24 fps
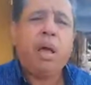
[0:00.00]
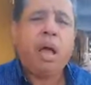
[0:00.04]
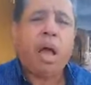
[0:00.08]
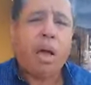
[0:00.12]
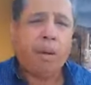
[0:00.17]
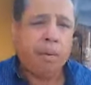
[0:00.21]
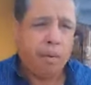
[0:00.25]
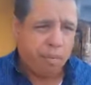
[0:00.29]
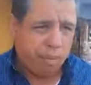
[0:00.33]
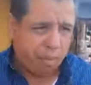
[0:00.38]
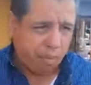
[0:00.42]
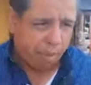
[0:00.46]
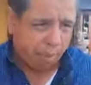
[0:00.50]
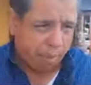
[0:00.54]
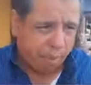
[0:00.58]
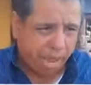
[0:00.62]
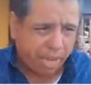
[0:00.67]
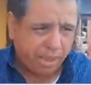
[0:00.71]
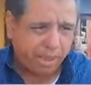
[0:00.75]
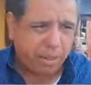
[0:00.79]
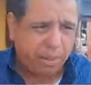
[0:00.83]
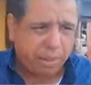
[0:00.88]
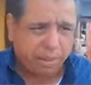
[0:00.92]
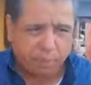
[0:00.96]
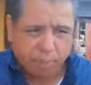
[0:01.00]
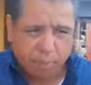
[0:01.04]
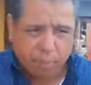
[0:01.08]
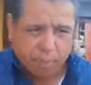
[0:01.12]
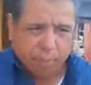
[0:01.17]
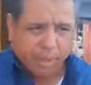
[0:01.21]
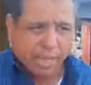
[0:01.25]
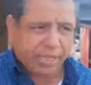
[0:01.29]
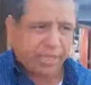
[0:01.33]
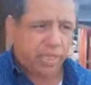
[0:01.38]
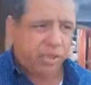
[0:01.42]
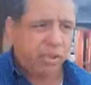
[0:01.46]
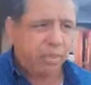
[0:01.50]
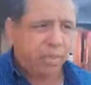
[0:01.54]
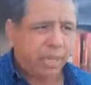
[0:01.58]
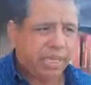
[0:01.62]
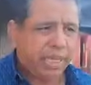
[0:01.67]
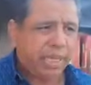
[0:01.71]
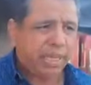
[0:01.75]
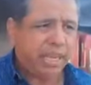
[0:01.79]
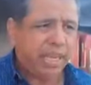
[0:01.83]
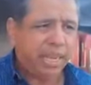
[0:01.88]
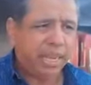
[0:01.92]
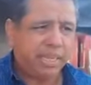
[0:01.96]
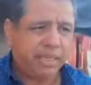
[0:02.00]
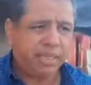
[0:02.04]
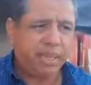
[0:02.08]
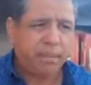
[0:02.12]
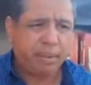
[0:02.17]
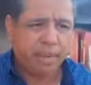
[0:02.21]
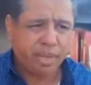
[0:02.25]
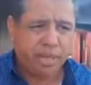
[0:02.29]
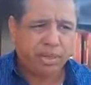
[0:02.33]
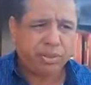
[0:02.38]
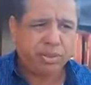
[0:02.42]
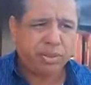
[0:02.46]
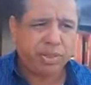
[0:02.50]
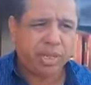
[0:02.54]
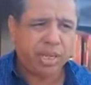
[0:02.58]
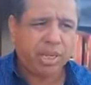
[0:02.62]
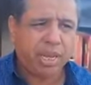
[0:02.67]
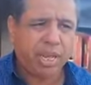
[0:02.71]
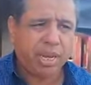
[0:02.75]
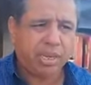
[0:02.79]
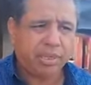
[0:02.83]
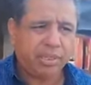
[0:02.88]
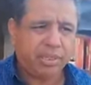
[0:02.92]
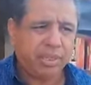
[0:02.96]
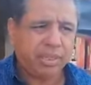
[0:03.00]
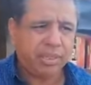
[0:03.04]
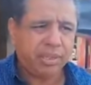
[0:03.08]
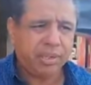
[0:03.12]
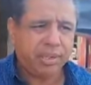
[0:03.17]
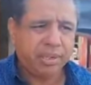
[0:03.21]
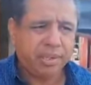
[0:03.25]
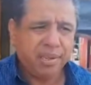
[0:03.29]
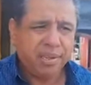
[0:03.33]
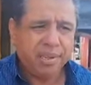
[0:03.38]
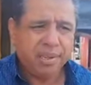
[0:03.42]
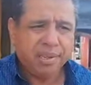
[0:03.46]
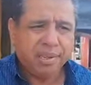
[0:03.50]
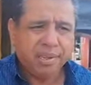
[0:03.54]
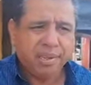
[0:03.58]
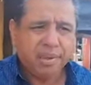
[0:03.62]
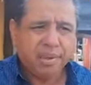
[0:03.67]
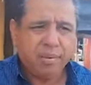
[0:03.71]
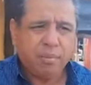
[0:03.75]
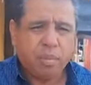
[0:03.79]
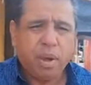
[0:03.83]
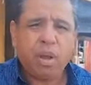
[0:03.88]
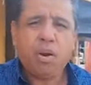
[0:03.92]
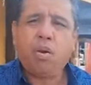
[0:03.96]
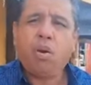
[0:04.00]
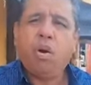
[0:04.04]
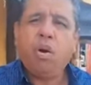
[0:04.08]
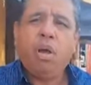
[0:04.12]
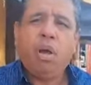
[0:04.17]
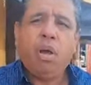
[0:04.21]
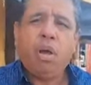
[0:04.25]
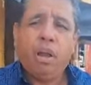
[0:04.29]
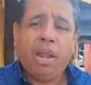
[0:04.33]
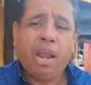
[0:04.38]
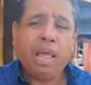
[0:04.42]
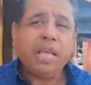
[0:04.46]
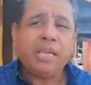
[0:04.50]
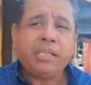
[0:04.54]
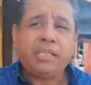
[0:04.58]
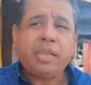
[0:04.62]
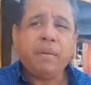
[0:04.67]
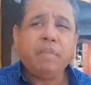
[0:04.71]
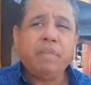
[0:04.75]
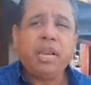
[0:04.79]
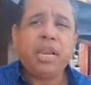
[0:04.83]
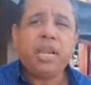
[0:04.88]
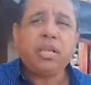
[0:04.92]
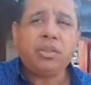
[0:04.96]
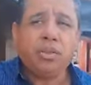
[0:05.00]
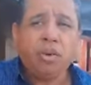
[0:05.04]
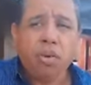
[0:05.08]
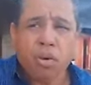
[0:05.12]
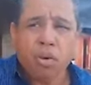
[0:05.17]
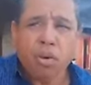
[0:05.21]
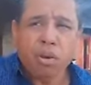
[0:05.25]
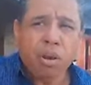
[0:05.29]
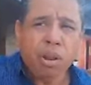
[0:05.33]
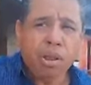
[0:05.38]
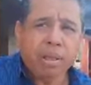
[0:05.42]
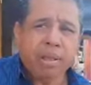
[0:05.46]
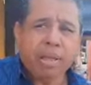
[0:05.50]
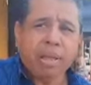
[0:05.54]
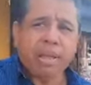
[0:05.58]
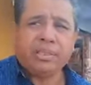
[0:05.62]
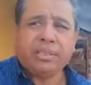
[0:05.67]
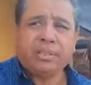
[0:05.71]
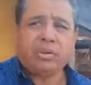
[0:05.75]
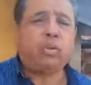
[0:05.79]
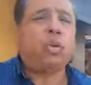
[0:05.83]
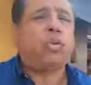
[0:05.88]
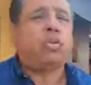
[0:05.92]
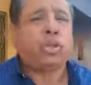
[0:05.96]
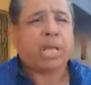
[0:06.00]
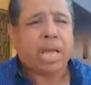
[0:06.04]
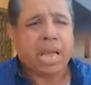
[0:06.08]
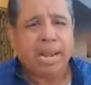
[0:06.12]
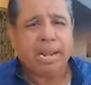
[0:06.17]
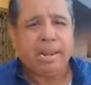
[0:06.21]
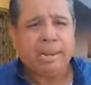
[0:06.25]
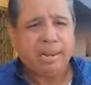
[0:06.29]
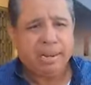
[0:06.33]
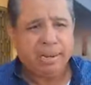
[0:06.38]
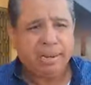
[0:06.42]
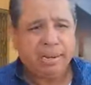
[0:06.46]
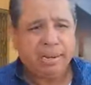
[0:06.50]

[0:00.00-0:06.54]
Ah, ahí te va un pedacito más de la discriminación si quieres. Bueno, la discriminación es total.